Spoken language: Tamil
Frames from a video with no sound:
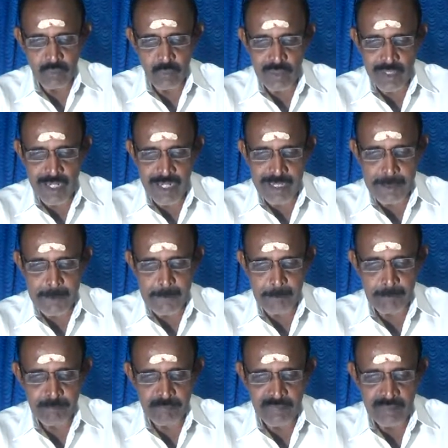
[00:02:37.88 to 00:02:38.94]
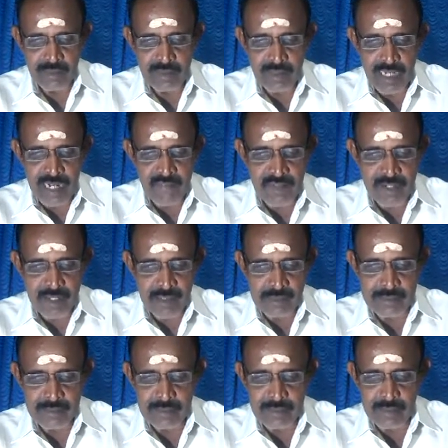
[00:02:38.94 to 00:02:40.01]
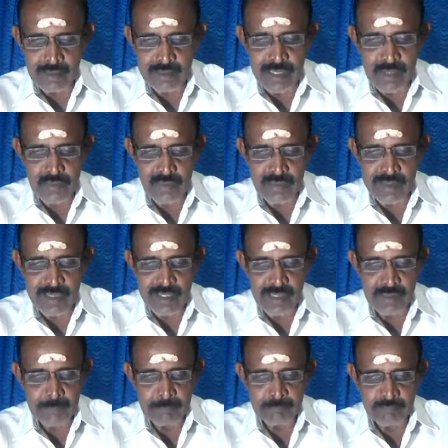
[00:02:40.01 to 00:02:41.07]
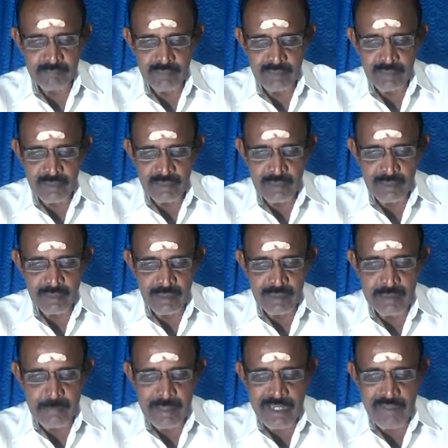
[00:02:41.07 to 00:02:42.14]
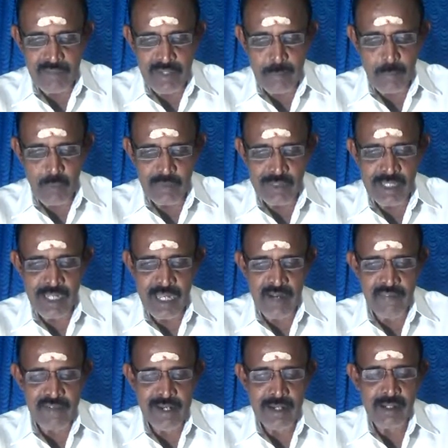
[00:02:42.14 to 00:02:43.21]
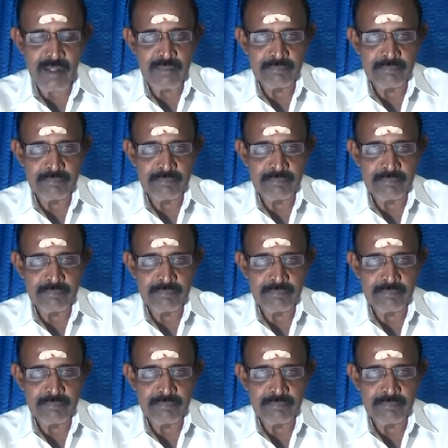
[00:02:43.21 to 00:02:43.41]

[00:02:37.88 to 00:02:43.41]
கொண்டு நடக்கும் அவர் அதாவது வந்து அந்த மாதிரி வரும்போது அவர்